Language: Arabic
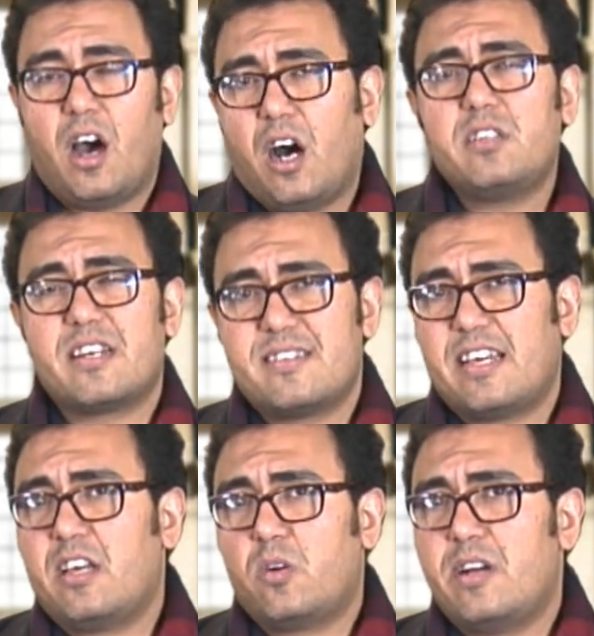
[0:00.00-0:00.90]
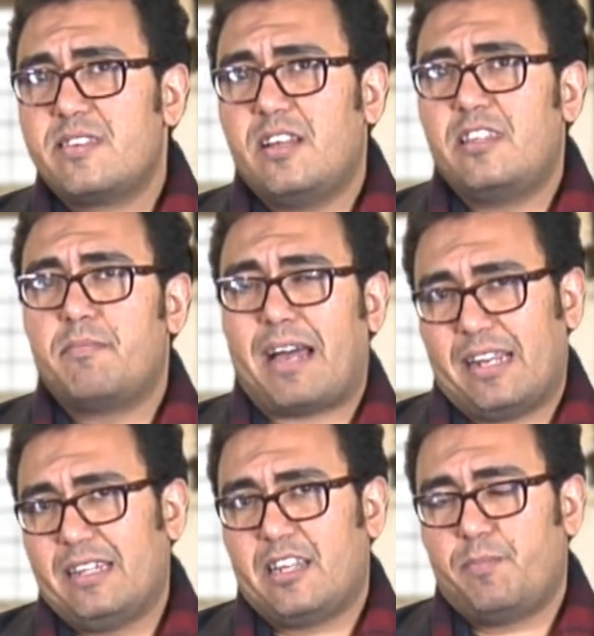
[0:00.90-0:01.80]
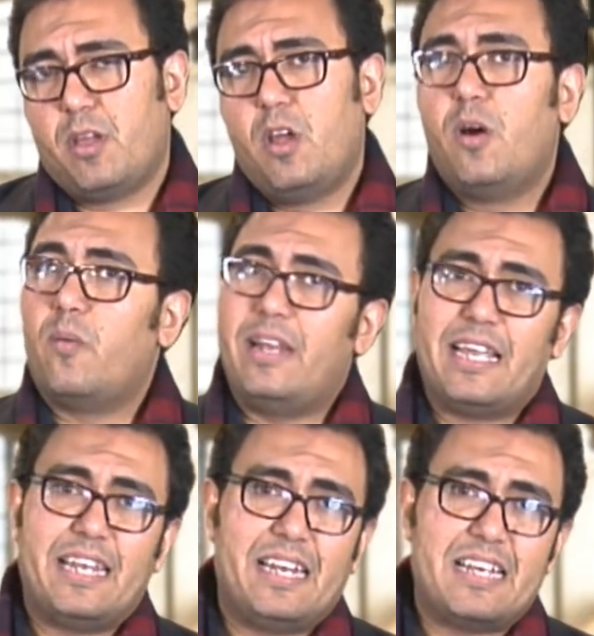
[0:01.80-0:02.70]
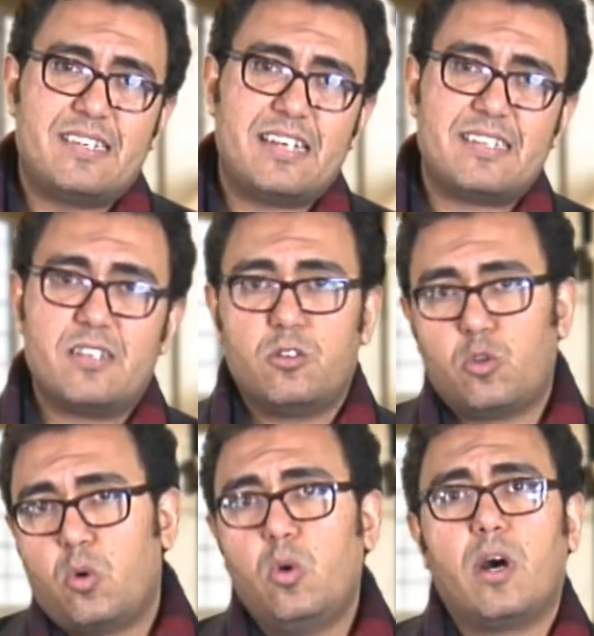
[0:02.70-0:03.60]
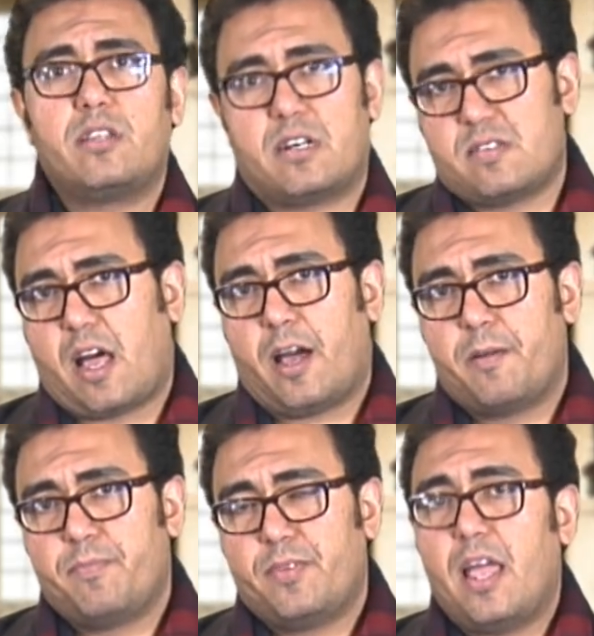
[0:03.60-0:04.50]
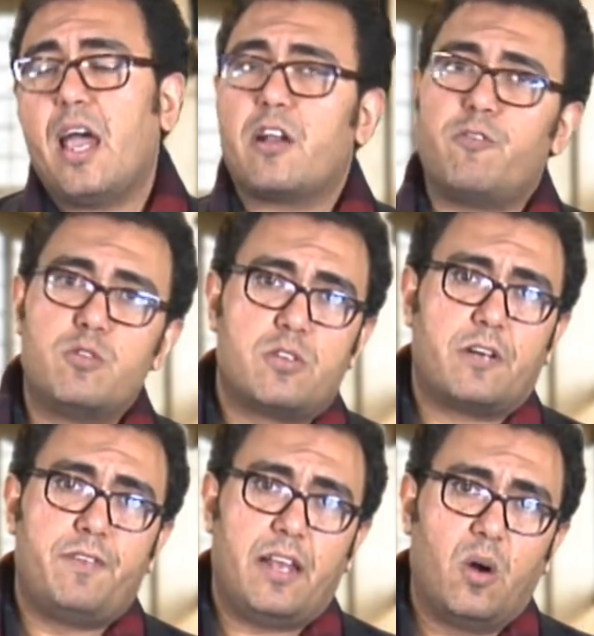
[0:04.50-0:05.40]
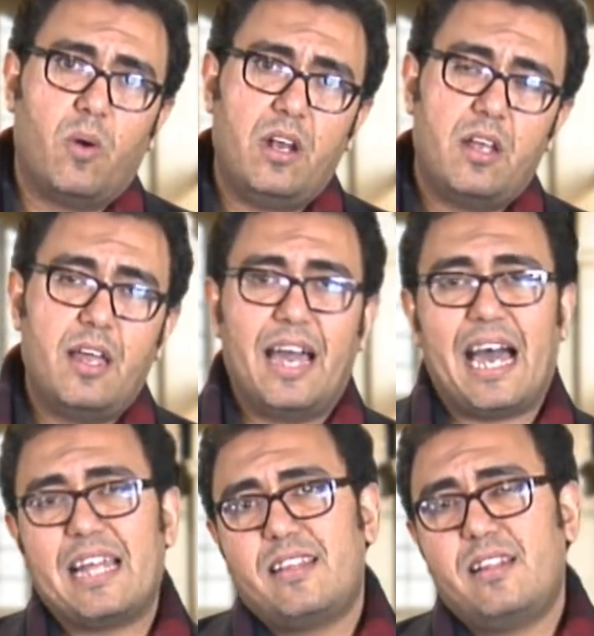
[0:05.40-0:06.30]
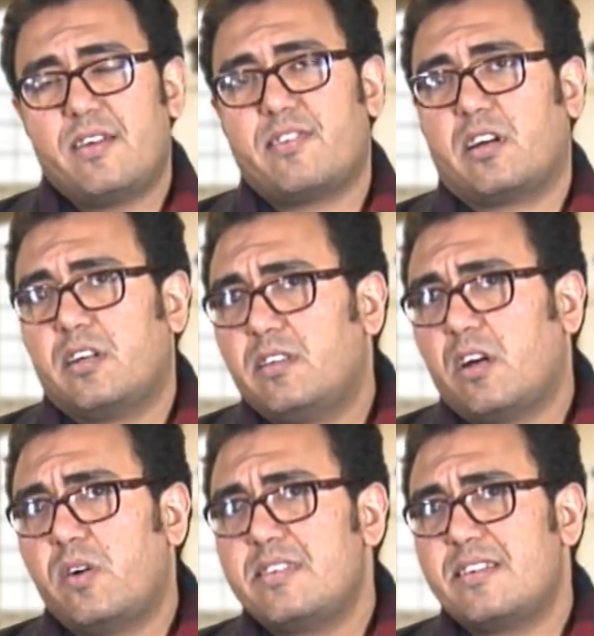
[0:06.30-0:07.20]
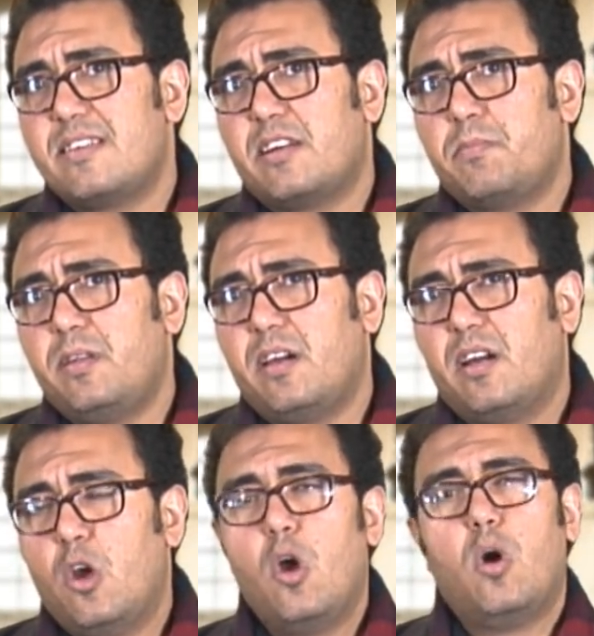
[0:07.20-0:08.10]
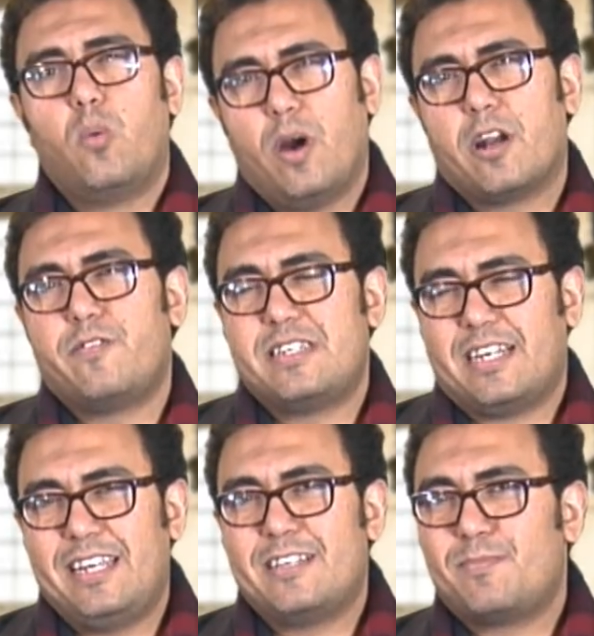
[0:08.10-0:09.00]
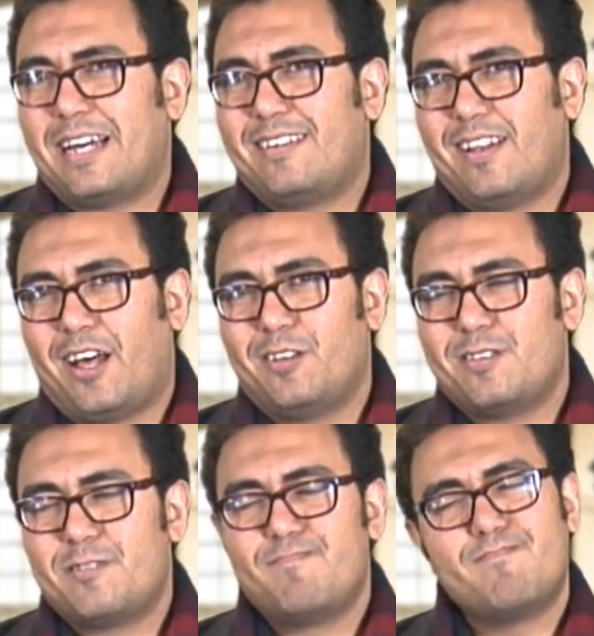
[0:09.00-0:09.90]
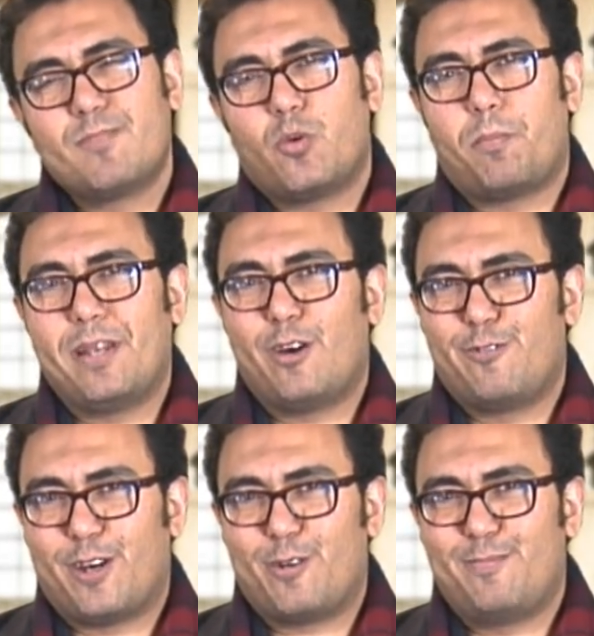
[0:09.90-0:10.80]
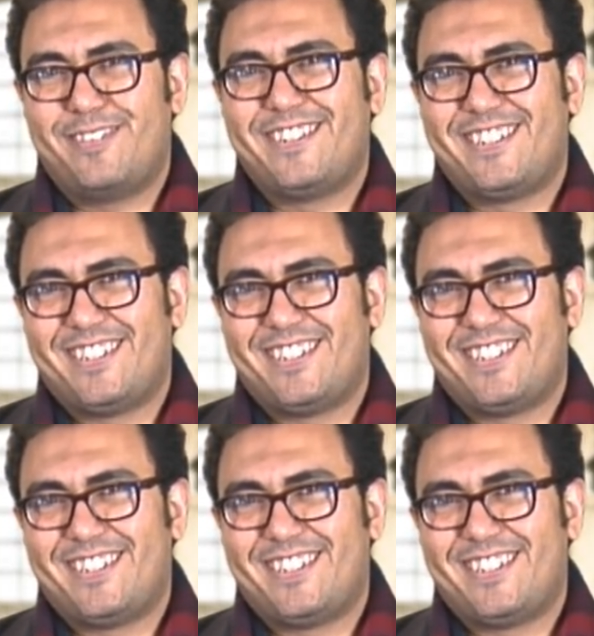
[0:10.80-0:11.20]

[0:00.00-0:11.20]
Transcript: اقدر اذاكر كويس جدا مع الكتاب ولكن الاساس تكون لغتك صح اعرف مستواك في الاول حدد لنفسك خطه كويسه تذاكر بيها واعرف التكنيكس بتاعه الايلز ربنا يوفقكم